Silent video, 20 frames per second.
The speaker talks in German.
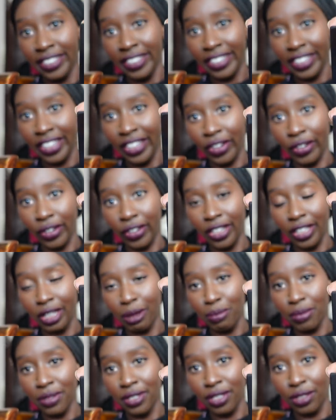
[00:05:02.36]
Genau, da
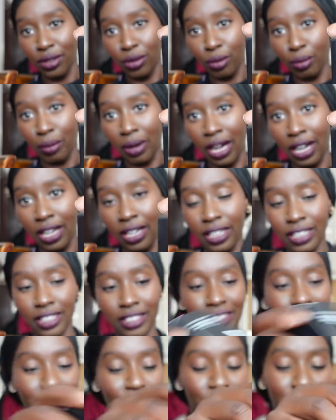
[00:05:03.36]
gibt es das normale.
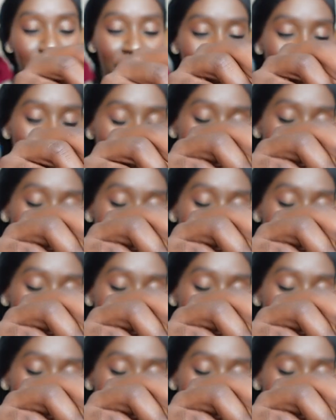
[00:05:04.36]
Also hier habe